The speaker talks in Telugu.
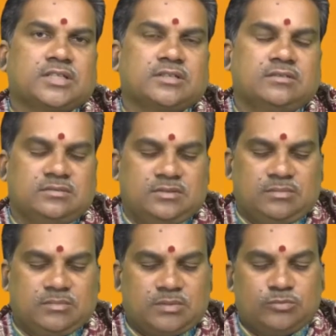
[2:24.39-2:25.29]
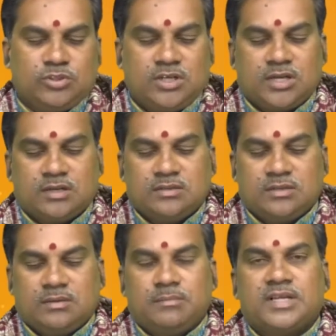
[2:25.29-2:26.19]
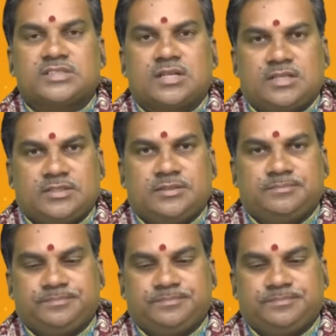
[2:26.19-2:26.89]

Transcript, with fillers: చేద్దాం మరి ముందుగా మేషరాశి